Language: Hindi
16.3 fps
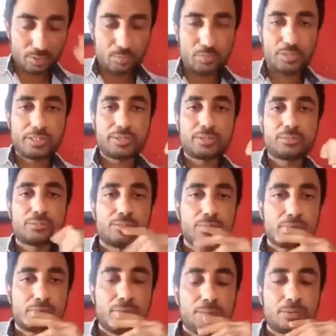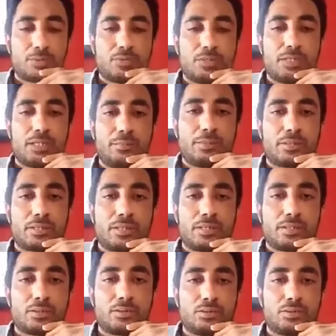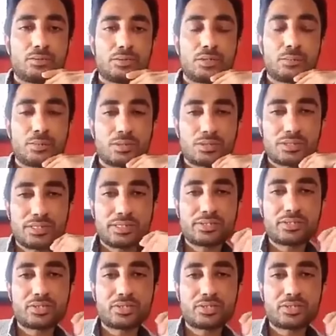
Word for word: अस्सलाम वालेकुम रहमतुल्लाहि नमस्ते